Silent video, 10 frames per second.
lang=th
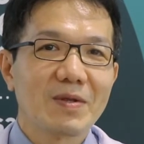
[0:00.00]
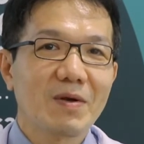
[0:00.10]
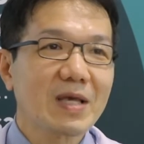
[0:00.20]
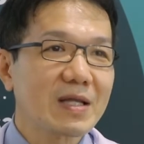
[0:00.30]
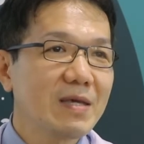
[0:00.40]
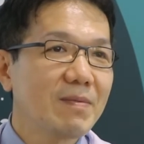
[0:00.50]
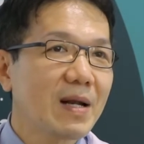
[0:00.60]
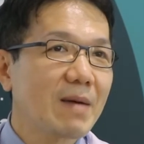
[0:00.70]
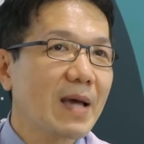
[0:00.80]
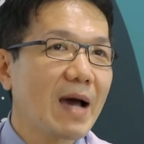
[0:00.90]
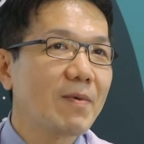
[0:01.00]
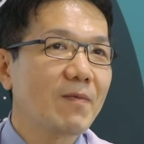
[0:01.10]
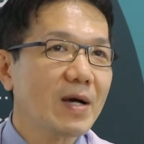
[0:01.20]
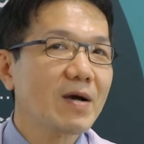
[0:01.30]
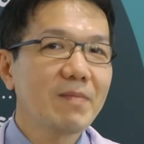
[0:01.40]
นอกจากที่พระรามเก้าผ
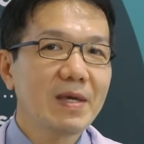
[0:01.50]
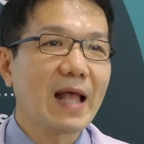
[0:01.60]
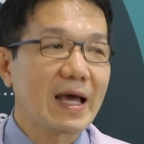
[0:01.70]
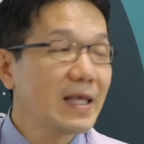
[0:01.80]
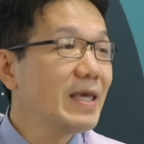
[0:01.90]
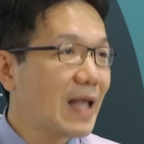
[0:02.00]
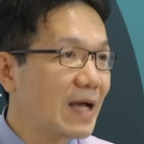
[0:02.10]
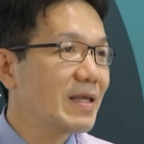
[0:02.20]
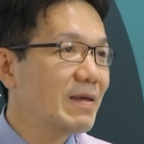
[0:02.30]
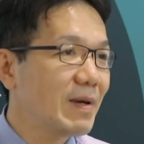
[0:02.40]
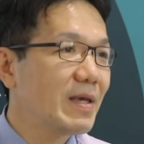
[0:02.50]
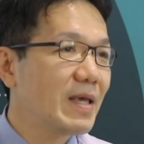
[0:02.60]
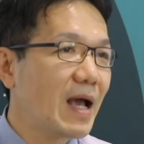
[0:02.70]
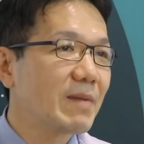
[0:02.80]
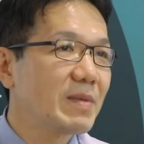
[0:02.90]
มว่าก็มีหลายที่นะที่พ
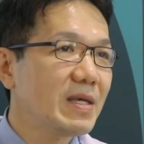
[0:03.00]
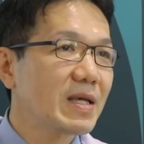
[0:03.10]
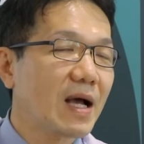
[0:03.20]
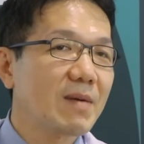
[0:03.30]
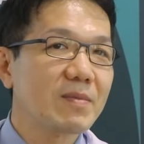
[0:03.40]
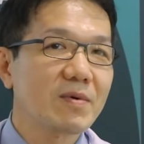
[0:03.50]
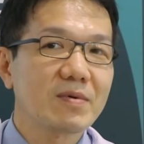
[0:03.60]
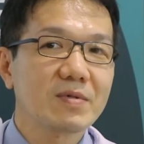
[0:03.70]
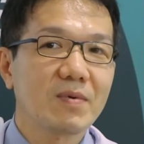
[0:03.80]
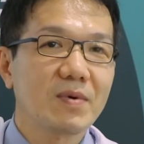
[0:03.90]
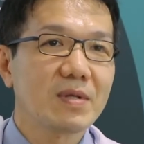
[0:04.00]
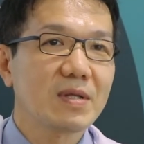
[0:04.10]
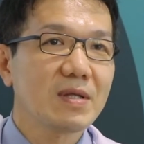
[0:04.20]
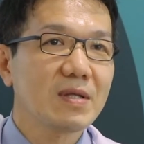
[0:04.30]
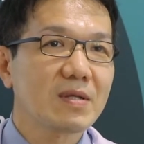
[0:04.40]
ยายามที่จะทำตรงศู
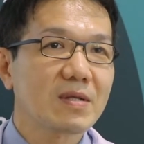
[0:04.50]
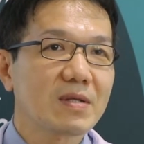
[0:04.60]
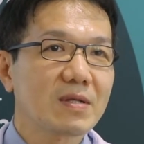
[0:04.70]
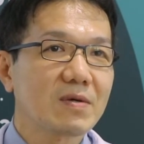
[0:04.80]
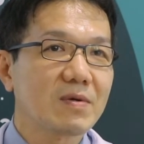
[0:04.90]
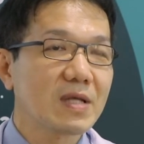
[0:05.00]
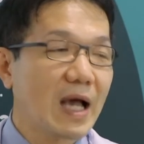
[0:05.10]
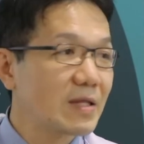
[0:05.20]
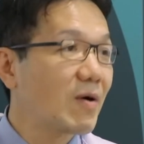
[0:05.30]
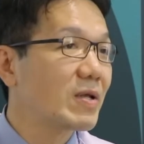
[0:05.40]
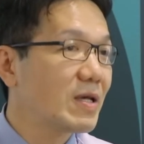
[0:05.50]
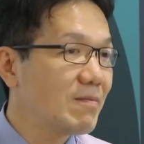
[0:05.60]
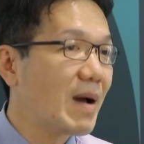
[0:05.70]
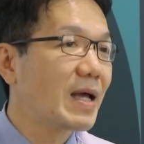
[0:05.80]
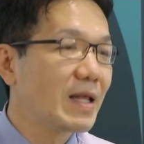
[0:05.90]
นย์การนอน
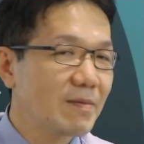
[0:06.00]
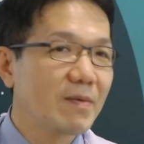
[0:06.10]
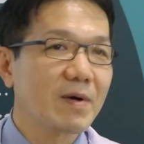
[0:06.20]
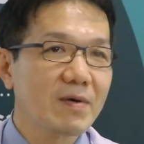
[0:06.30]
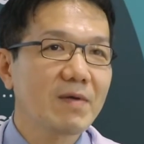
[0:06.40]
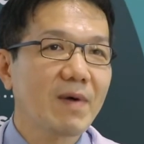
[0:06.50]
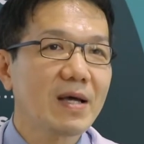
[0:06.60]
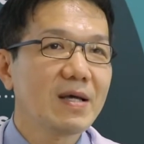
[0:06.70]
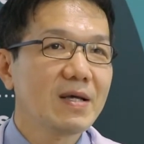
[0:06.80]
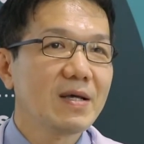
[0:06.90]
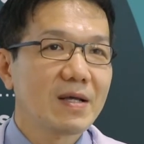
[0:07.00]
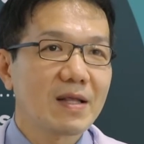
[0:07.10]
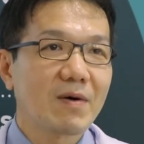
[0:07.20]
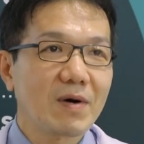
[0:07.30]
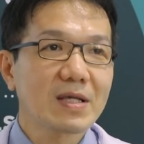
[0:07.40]
ขึ้นมานะผมก็คิดว่า
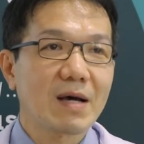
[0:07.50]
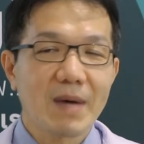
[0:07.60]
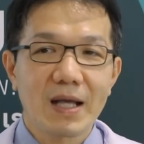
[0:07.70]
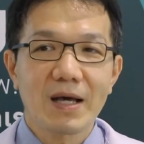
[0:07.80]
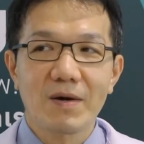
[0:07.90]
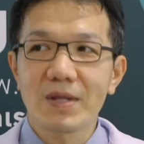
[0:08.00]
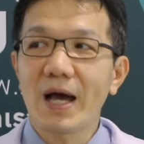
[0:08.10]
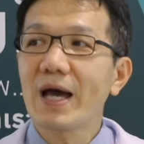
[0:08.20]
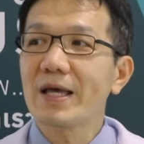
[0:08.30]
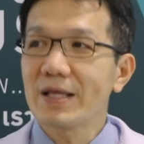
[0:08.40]
เราก็สามารถเข้าได้